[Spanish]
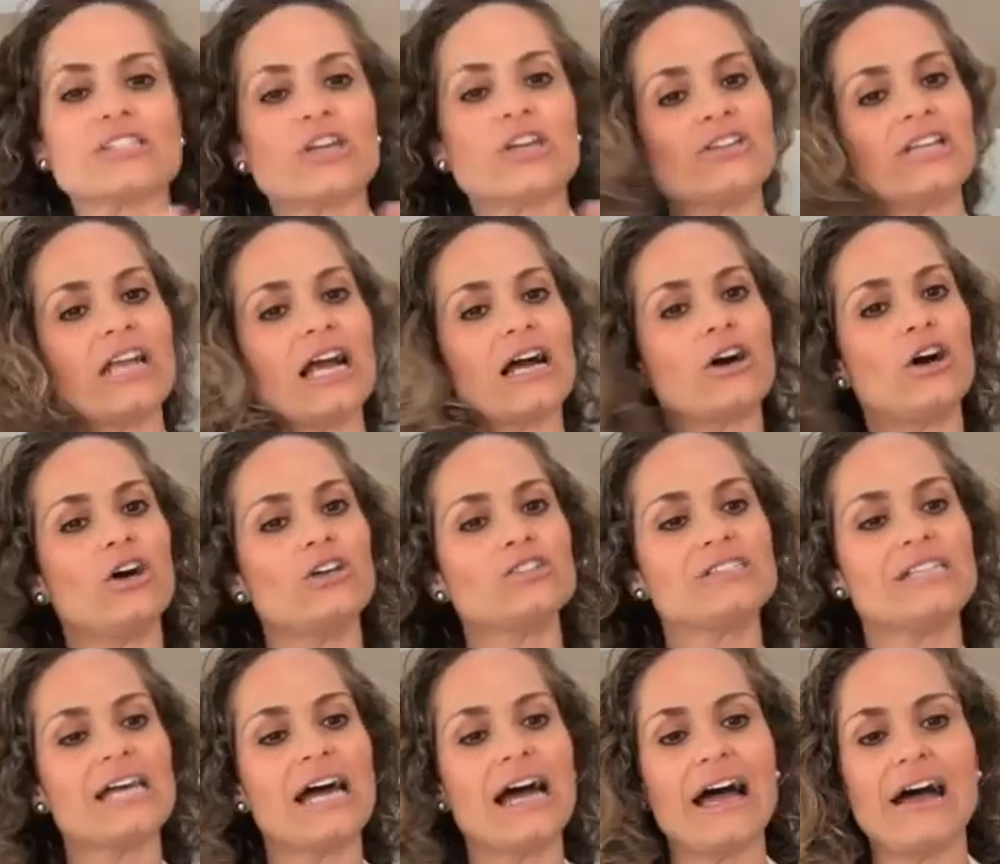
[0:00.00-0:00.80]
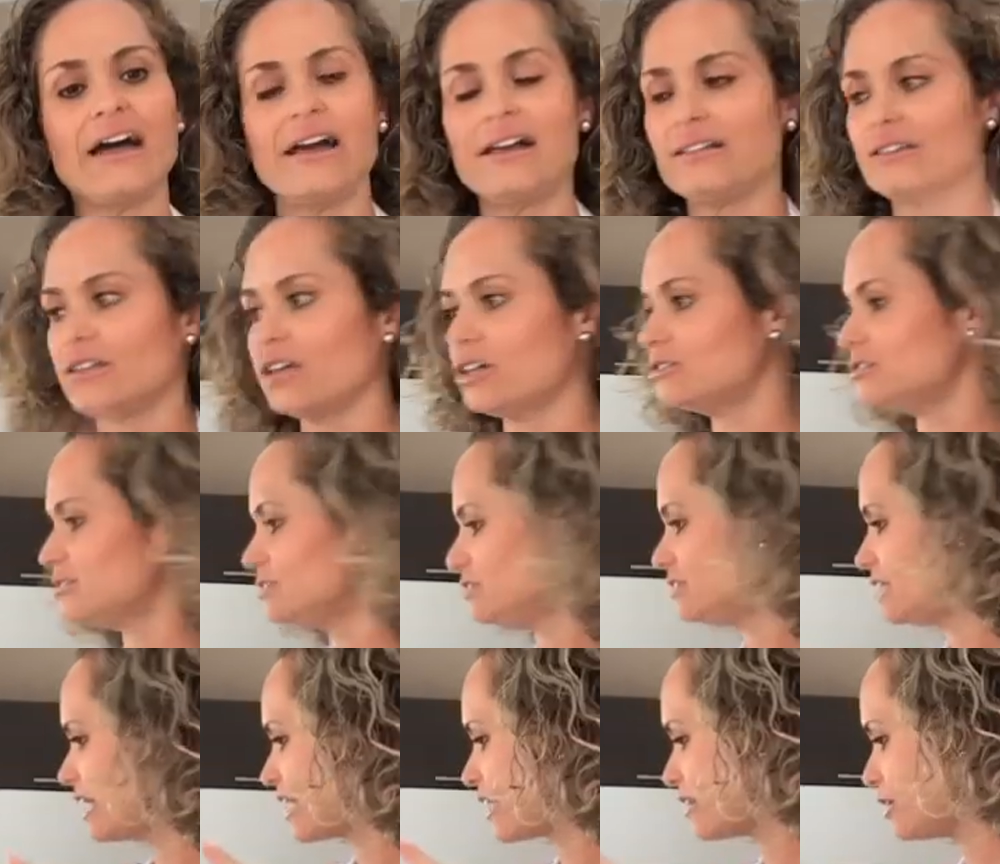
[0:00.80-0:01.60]
que otra cosa,
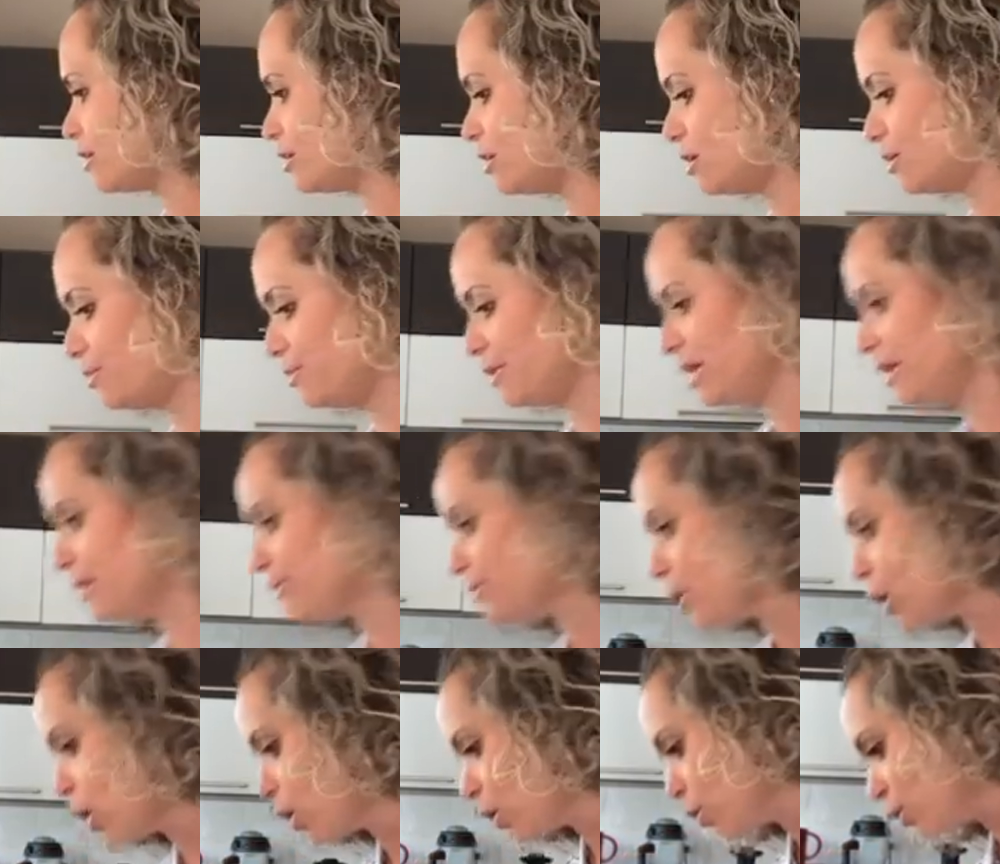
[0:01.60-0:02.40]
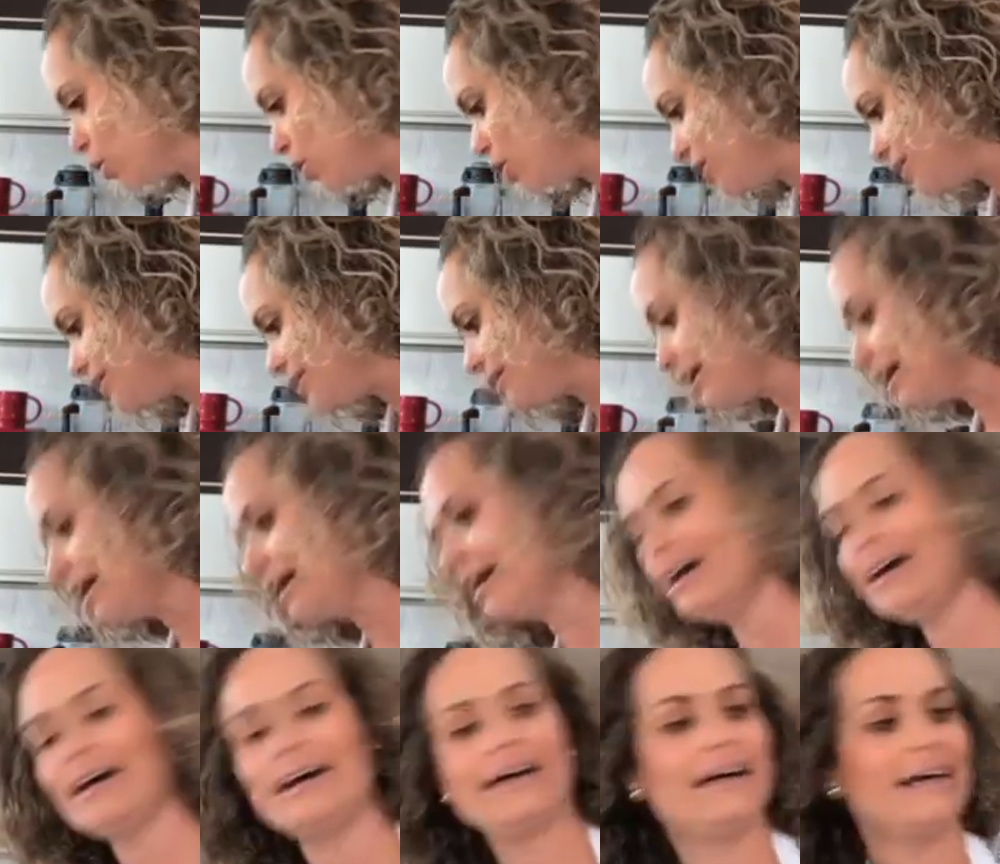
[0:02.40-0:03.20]
¿dónde quedó mi bowl?
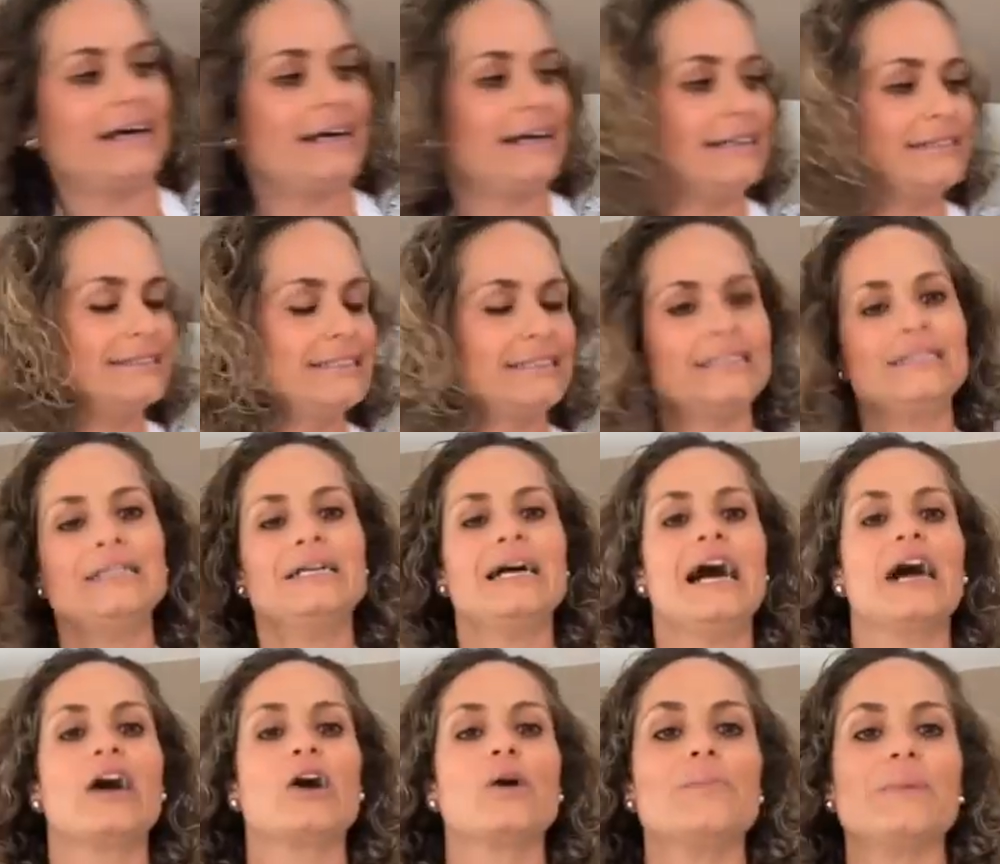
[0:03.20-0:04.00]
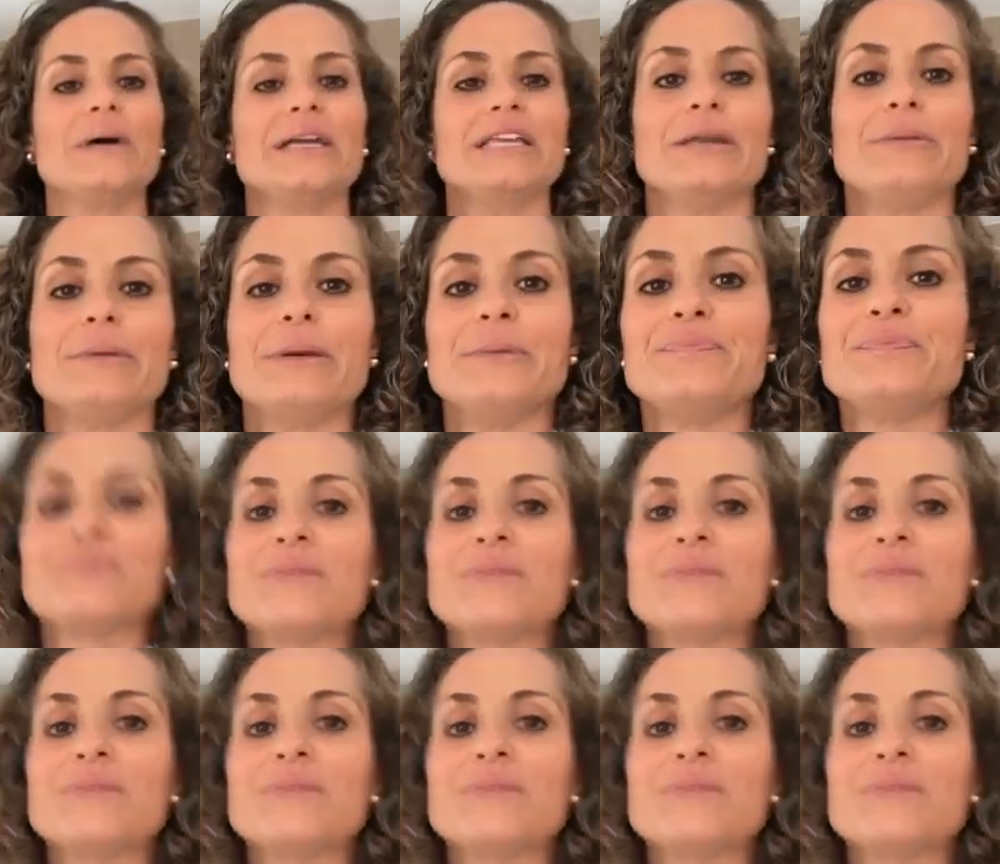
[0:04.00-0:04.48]
Ah, acompáñenme.